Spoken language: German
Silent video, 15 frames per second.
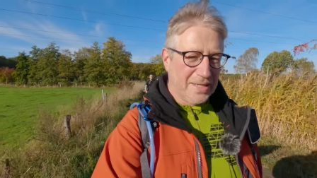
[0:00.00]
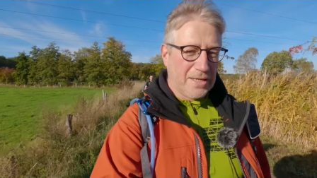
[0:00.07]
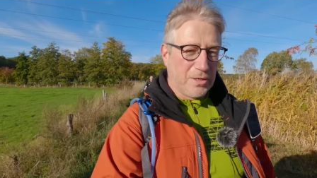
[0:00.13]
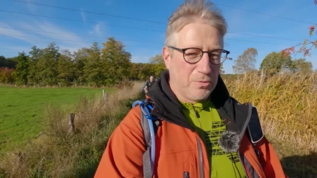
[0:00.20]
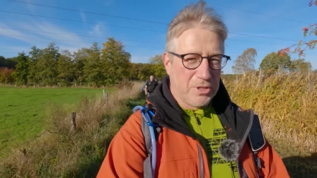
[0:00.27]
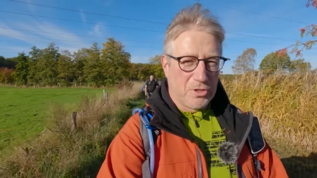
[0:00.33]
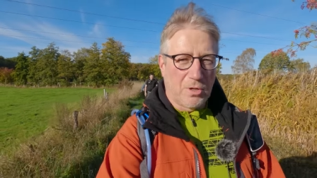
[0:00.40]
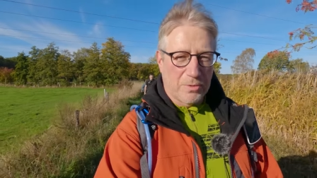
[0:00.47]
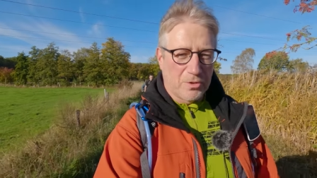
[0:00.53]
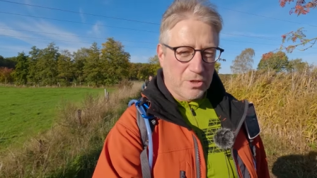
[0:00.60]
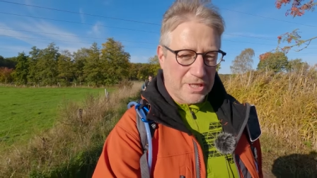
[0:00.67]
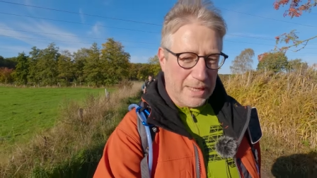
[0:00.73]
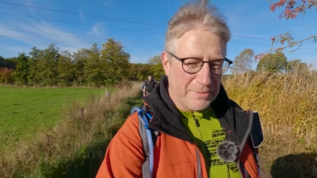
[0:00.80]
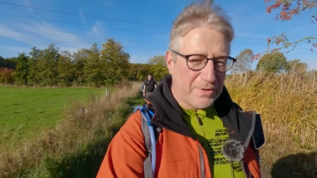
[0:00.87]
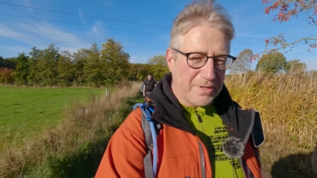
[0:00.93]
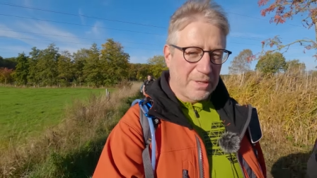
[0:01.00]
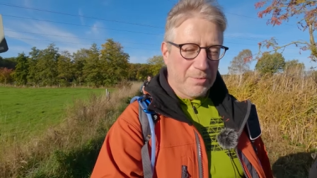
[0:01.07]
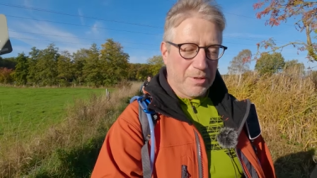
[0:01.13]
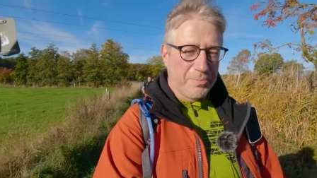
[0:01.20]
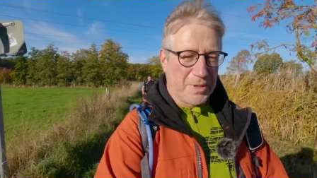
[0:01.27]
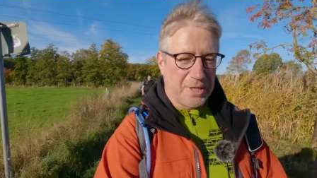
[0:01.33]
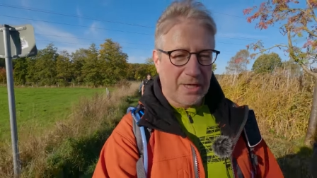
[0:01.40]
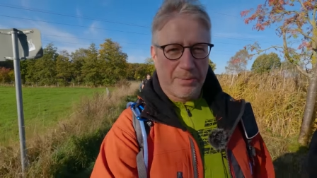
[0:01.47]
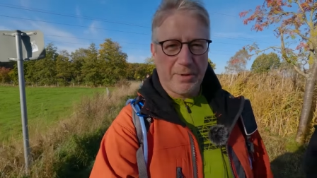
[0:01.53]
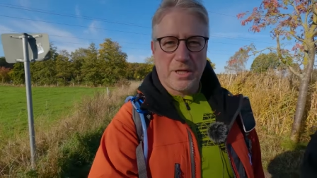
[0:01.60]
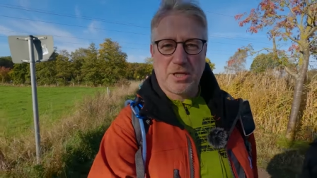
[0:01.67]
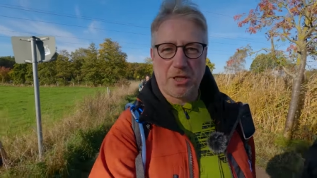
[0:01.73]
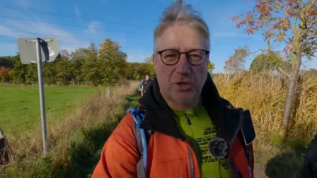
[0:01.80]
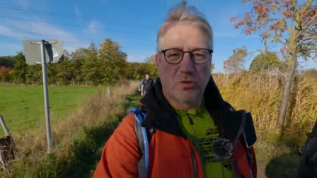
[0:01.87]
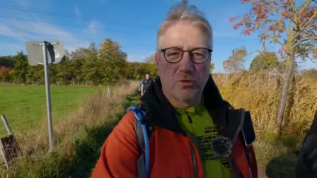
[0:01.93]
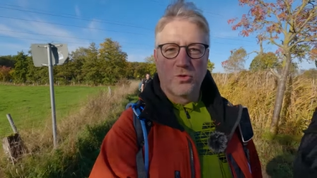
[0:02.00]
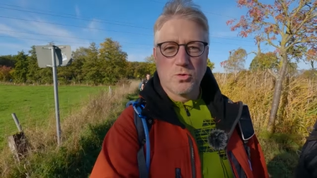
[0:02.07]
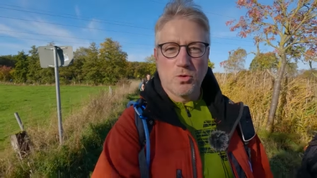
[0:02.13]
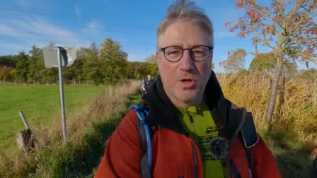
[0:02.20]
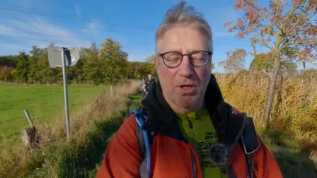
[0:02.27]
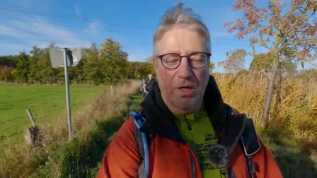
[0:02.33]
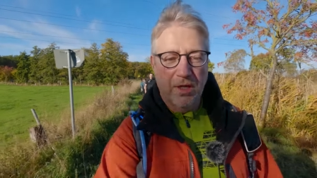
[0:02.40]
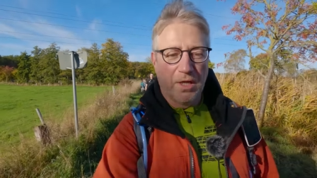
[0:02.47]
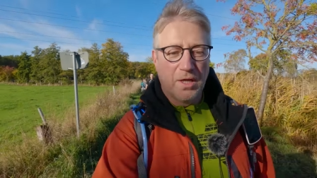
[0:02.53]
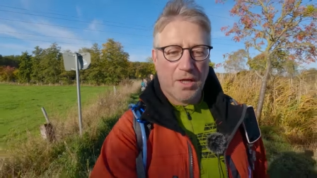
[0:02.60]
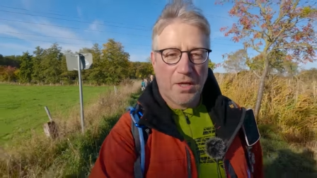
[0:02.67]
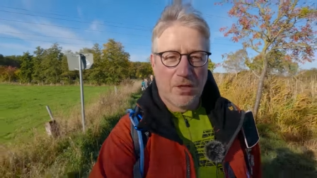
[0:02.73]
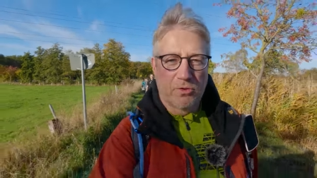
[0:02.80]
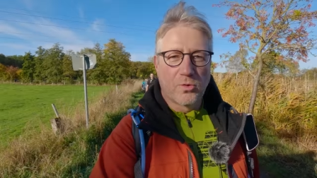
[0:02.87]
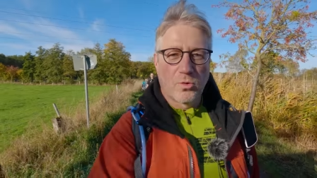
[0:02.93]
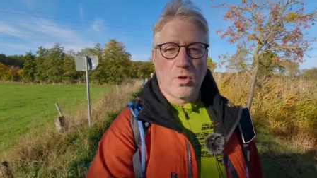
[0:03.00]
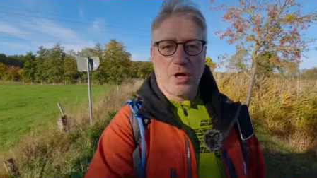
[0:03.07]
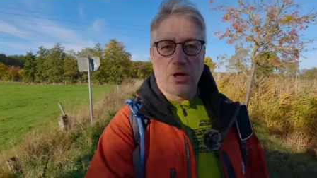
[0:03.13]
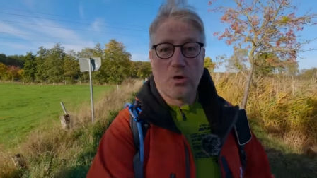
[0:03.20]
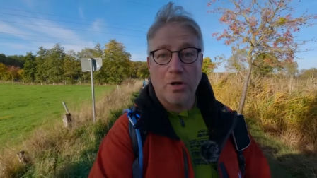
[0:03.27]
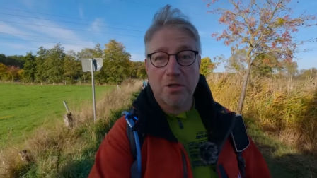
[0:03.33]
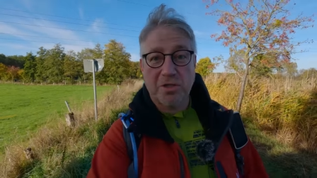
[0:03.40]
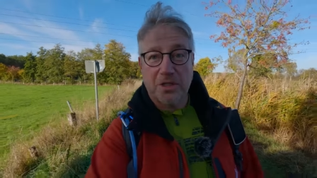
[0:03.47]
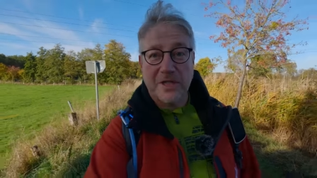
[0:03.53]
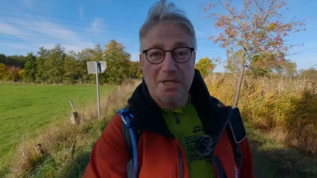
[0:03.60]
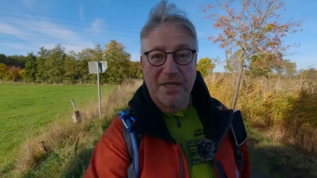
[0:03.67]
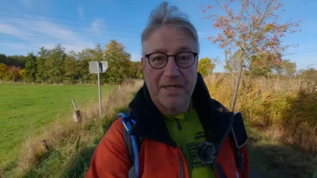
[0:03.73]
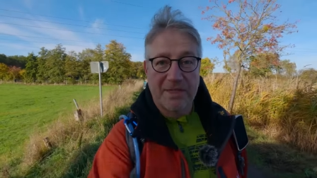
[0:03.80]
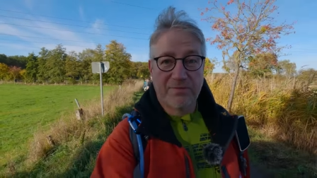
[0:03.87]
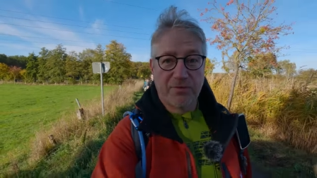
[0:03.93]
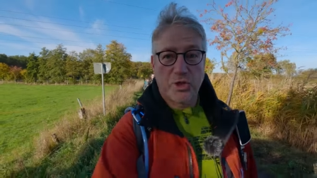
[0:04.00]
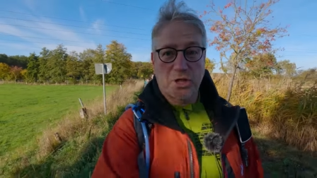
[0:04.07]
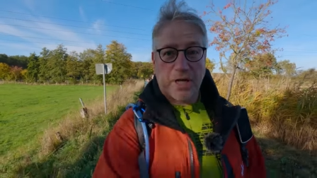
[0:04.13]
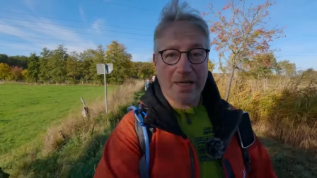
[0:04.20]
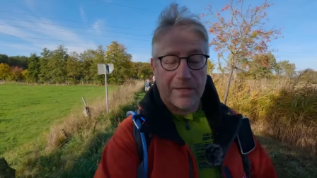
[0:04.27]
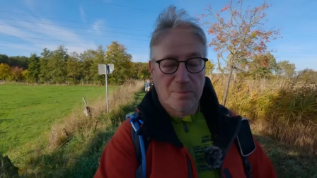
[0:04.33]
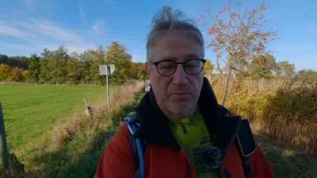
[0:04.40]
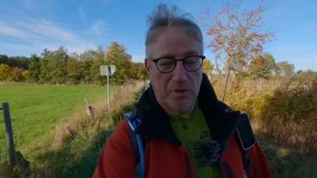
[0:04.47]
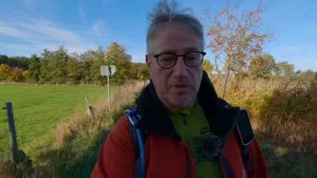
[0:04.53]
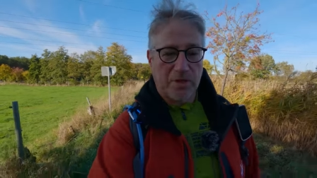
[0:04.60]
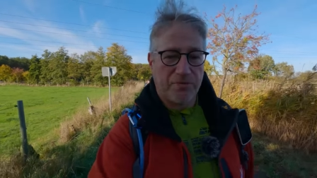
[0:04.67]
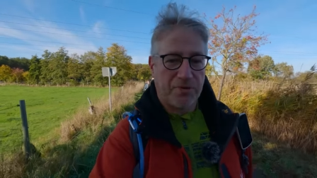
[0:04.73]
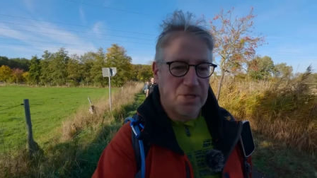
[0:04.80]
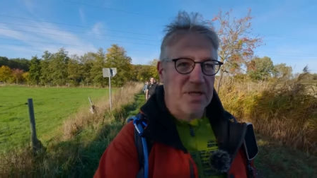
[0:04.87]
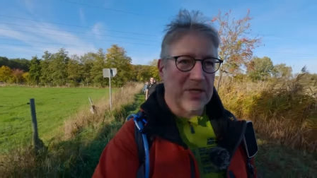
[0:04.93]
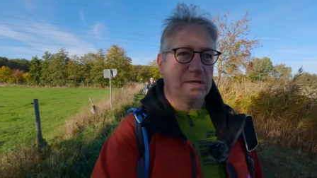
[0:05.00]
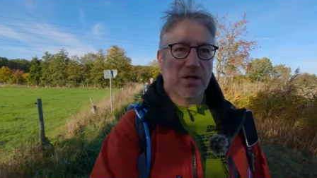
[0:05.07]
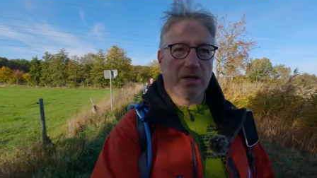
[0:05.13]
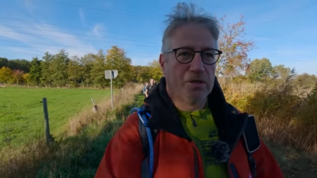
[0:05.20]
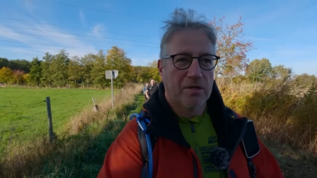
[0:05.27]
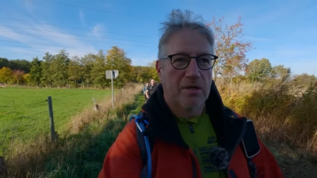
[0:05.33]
Na gut, ich könnte natürlich selbst welche mitbringen, aber das ist schon so, so äh, kostenintensiv, die Startgebühren hier, finde ich. Ne?